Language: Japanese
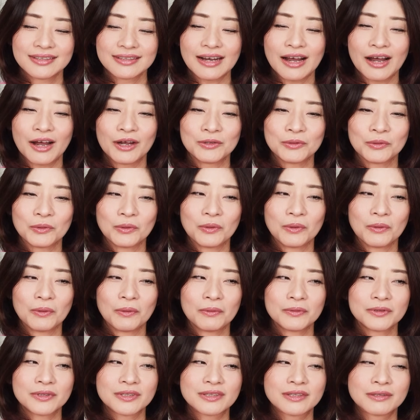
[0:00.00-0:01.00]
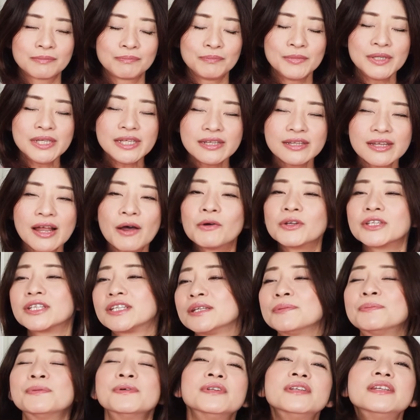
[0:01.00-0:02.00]
あのみんなを
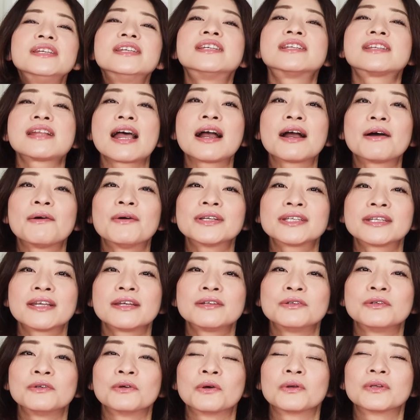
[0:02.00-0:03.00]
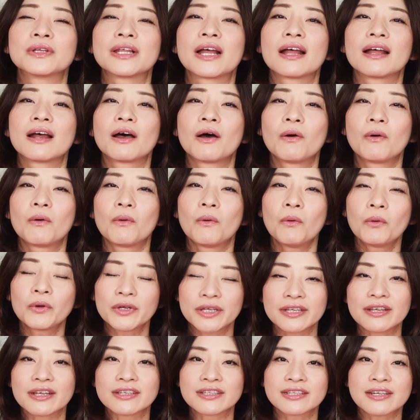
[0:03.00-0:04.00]
自分に従わせるような大
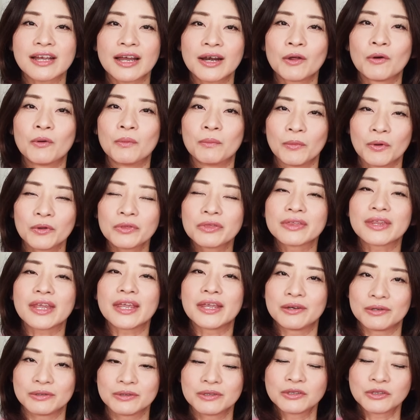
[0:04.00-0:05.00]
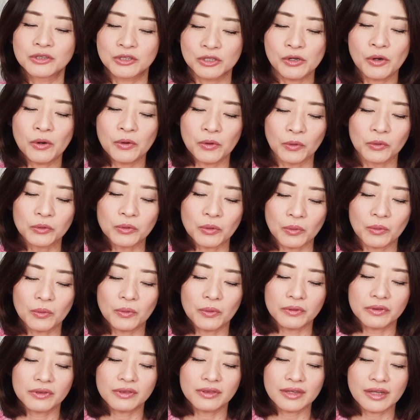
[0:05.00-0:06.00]
きな力を持っている強い
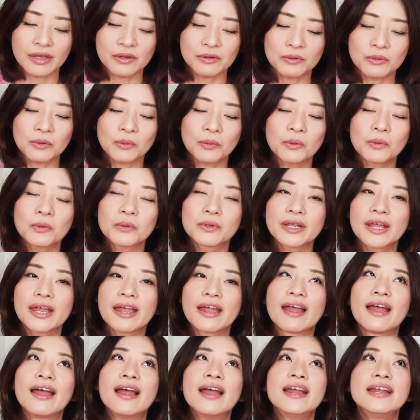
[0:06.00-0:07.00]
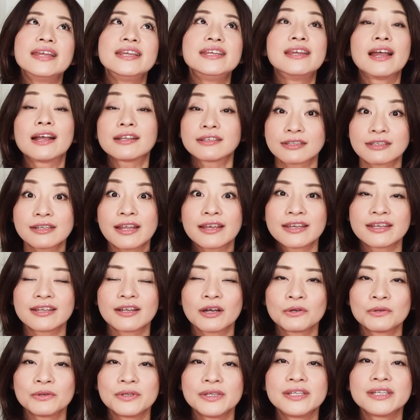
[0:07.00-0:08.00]
男っていうところで威圧的
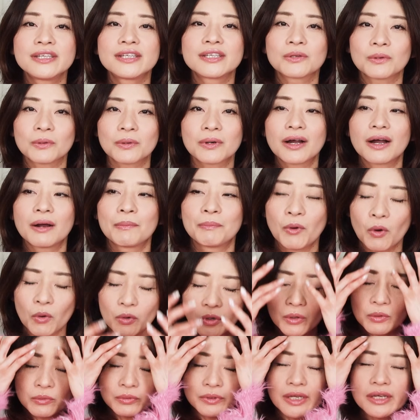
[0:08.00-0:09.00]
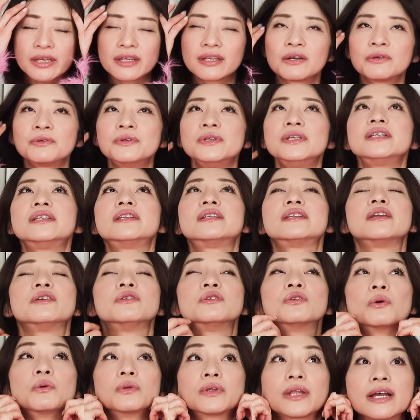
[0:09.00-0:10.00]
な雰囲気とか暴力的な雰囲気ってい
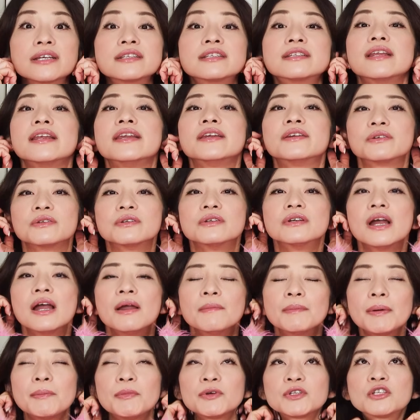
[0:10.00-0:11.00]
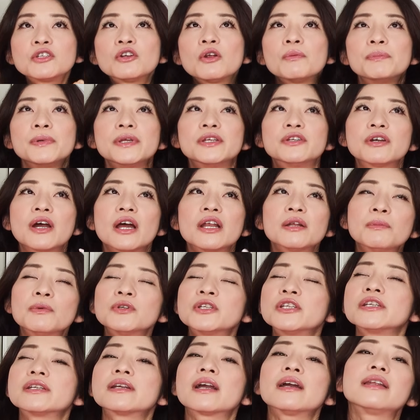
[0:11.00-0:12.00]
うのを出していく、まあ、もちろんビジュアルも
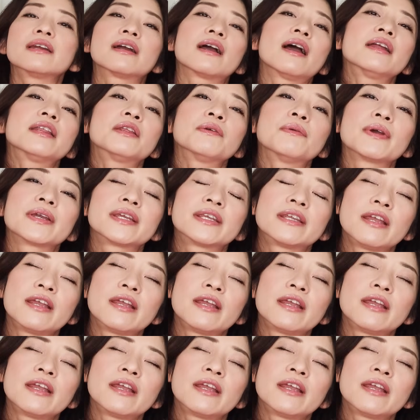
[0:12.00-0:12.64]
しっかり変えてはき